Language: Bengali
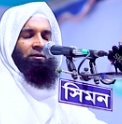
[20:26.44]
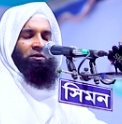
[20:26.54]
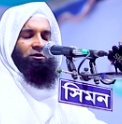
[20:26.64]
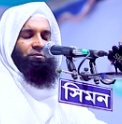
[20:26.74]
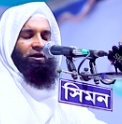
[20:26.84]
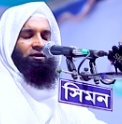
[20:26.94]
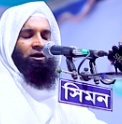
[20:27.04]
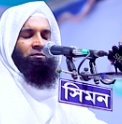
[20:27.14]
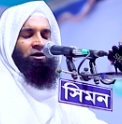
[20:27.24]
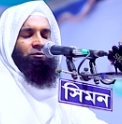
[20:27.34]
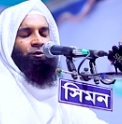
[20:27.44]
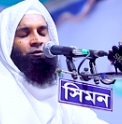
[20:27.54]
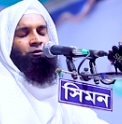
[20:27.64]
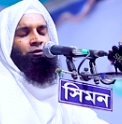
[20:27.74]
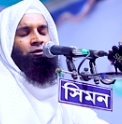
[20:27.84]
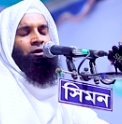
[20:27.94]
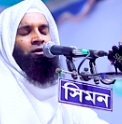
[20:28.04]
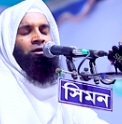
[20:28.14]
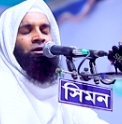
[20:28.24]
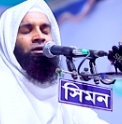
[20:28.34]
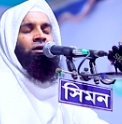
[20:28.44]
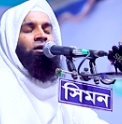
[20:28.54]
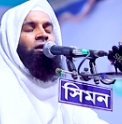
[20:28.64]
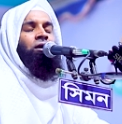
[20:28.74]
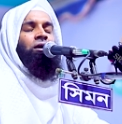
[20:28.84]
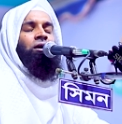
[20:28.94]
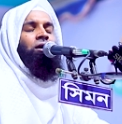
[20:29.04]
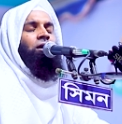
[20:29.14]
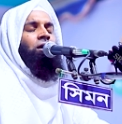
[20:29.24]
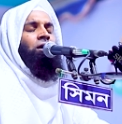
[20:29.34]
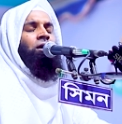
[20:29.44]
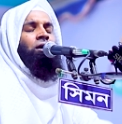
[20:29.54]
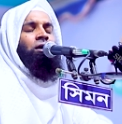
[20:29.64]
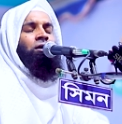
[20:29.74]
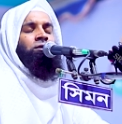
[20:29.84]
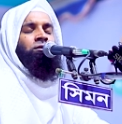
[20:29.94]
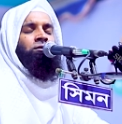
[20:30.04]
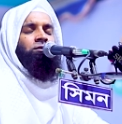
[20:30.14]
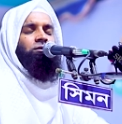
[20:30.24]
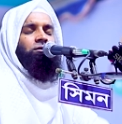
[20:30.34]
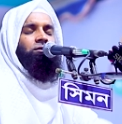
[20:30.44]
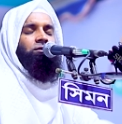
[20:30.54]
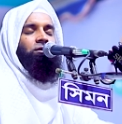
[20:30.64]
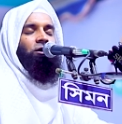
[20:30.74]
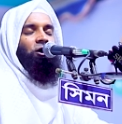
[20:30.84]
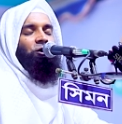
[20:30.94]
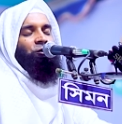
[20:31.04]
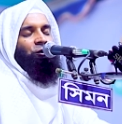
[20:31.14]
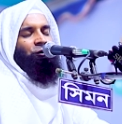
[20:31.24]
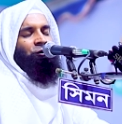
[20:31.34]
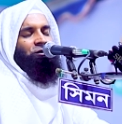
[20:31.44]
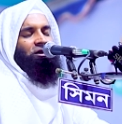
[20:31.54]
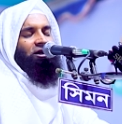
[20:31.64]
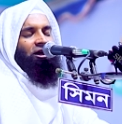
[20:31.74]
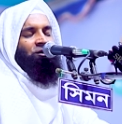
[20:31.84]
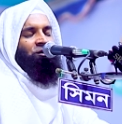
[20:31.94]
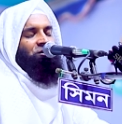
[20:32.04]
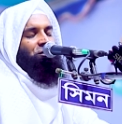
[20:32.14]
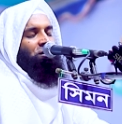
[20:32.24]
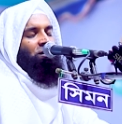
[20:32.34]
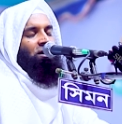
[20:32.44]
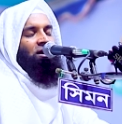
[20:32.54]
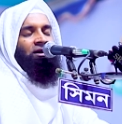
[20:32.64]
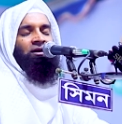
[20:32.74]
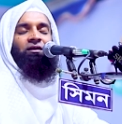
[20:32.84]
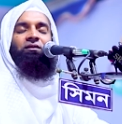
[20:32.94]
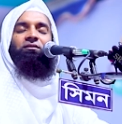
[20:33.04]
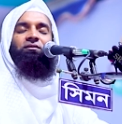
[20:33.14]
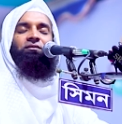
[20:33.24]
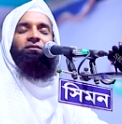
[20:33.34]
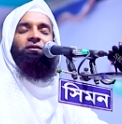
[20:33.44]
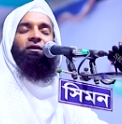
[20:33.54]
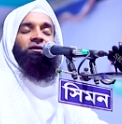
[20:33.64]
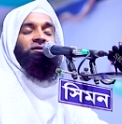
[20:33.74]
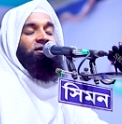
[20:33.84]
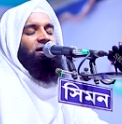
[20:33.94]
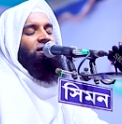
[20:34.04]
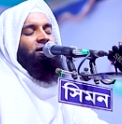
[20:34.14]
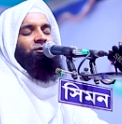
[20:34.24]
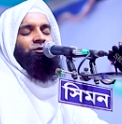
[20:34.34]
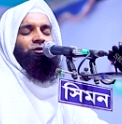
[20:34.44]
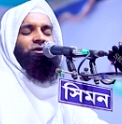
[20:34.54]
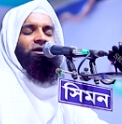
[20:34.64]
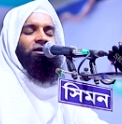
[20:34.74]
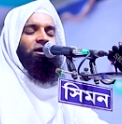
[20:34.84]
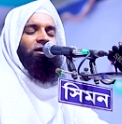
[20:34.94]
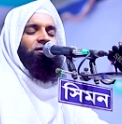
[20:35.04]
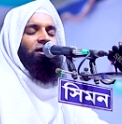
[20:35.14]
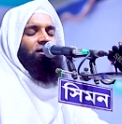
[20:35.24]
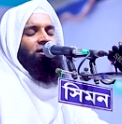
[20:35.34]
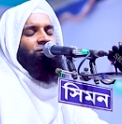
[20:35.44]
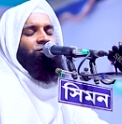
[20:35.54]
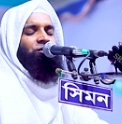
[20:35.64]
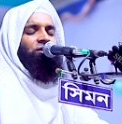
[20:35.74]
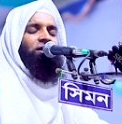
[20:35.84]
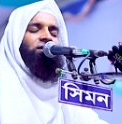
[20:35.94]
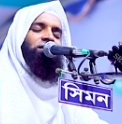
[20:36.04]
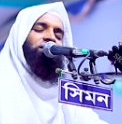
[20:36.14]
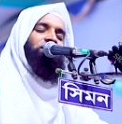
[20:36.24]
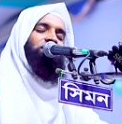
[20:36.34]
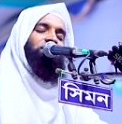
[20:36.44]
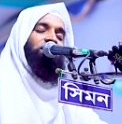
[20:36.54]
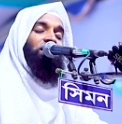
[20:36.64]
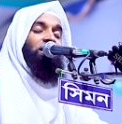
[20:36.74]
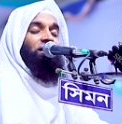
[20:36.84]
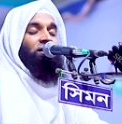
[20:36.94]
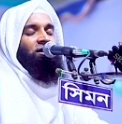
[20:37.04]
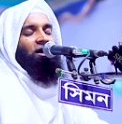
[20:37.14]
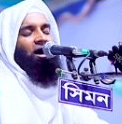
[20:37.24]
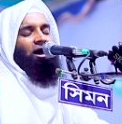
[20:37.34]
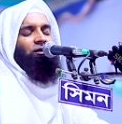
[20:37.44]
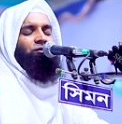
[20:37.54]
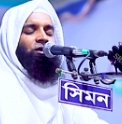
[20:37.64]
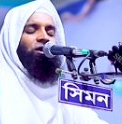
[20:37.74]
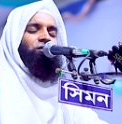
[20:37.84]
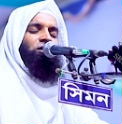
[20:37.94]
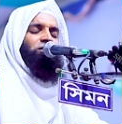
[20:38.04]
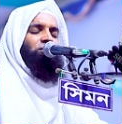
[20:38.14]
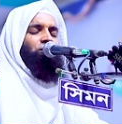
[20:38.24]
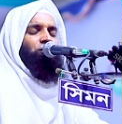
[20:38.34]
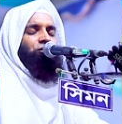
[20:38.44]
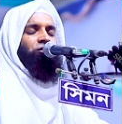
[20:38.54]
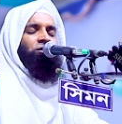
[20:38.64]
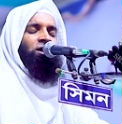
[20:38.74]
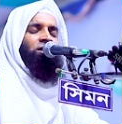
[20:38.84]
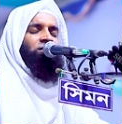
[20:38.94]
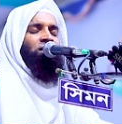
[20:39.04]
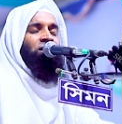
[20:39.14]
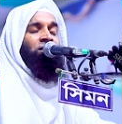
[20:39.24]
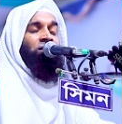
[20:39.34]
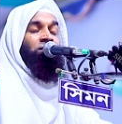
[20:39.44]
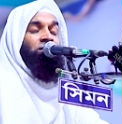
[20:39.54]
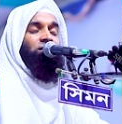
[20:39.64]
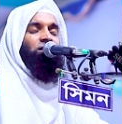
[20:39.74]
আমার ভাইরা আমার বন্ধুগণ কোন দিকে নজর নাই দেখেন তো দেখি দেখেন তো দেখি খেয়াল করে কথাগুলো শোনা যায়নি